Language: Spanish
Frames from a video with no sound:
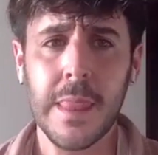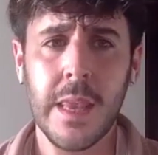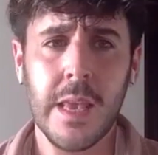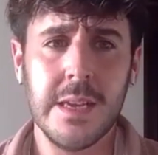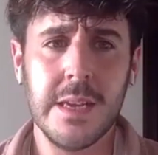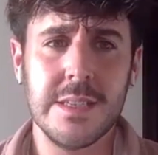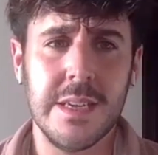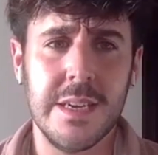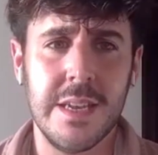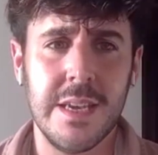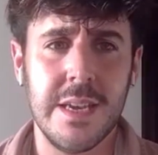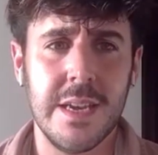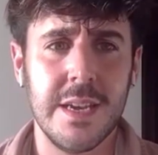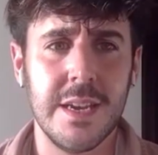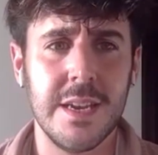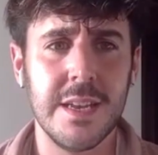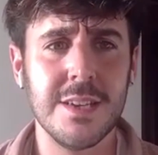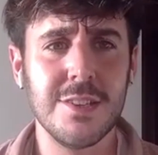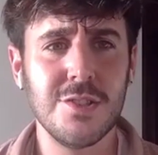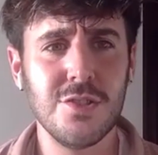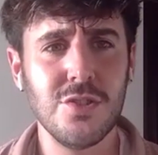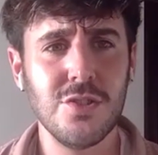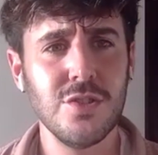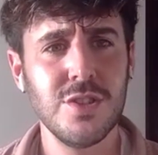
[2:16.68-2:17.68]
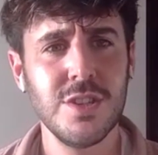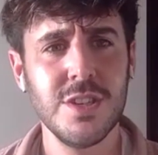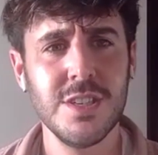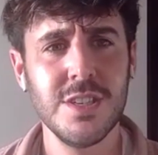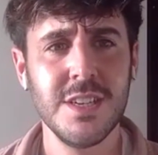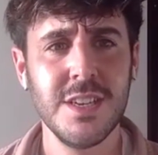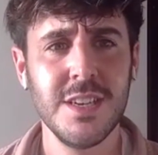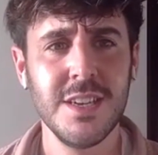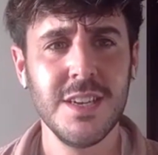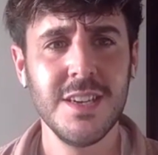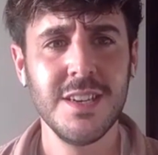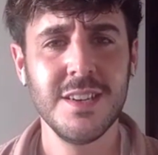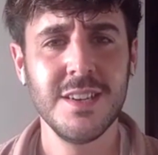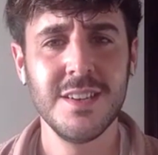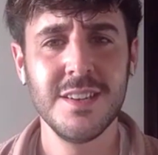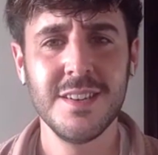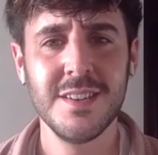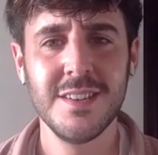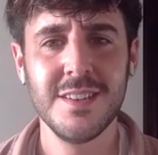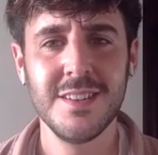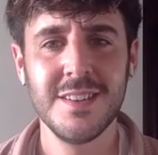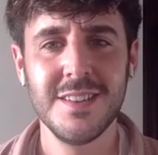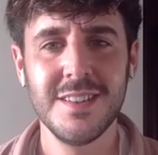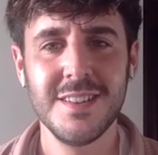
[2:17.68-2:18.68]
sin ingresos y
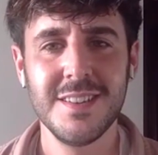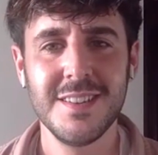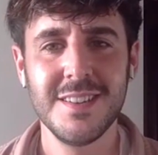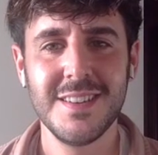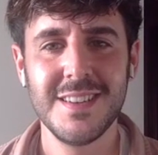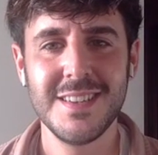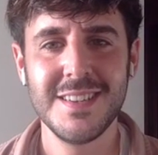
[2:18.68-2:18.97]
sin,